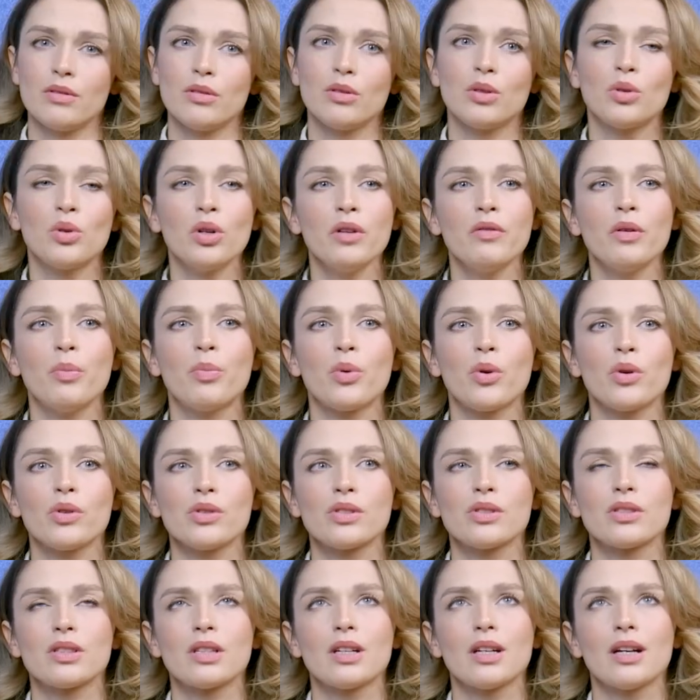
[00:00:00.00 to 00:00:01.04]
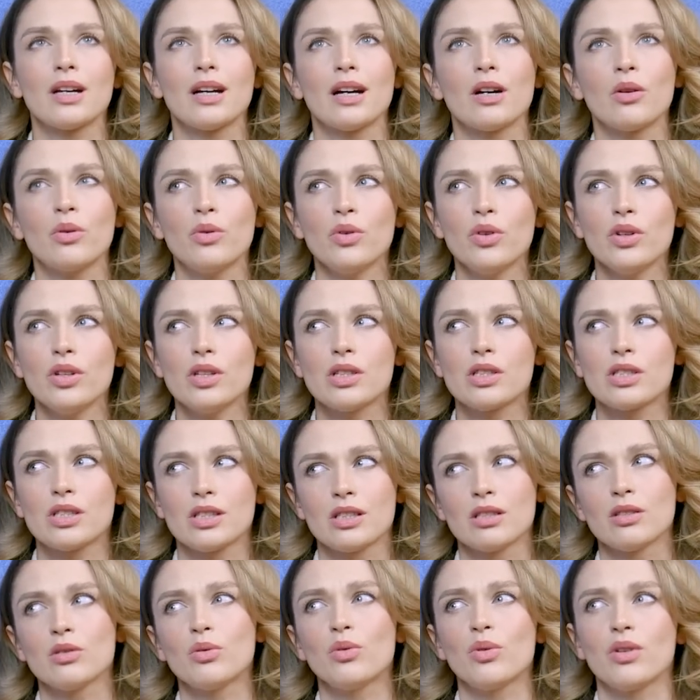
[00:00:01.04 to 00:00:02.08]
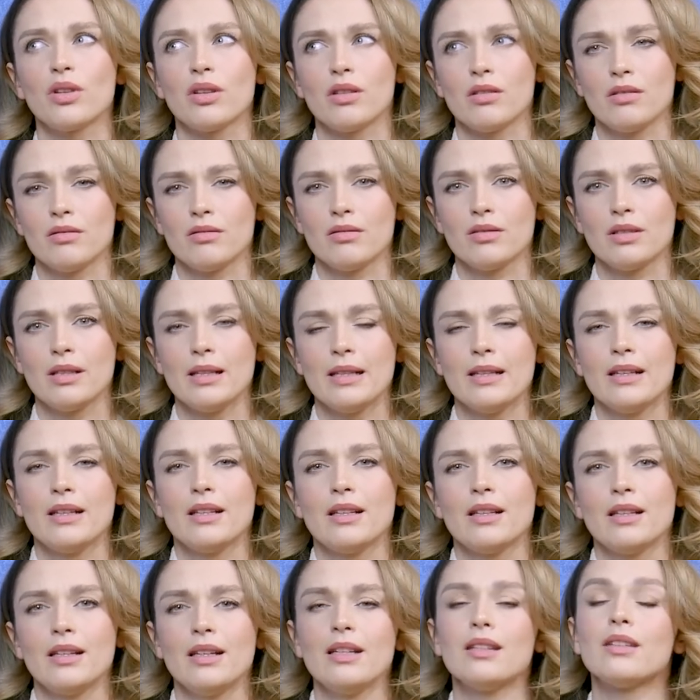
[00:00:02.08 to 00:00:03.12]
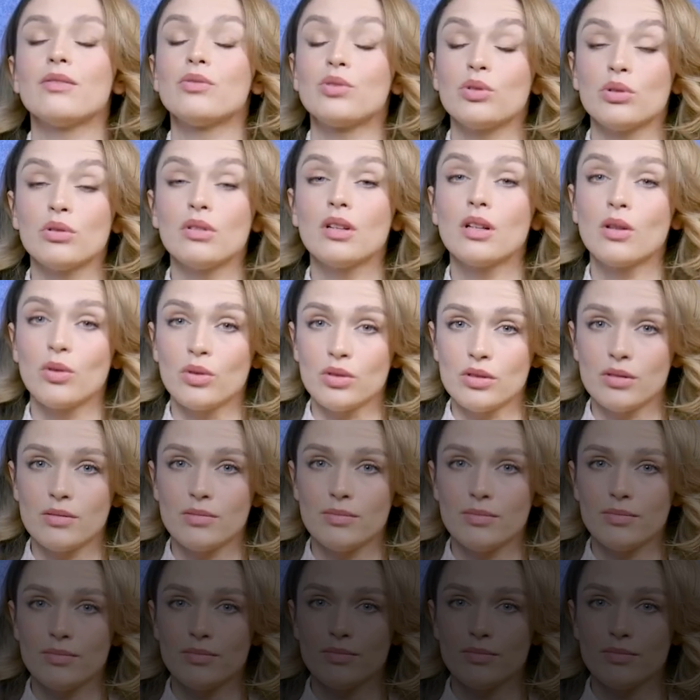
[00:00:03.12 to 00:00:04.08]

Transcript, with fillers: Другой вопрос, какой ценой это все далось.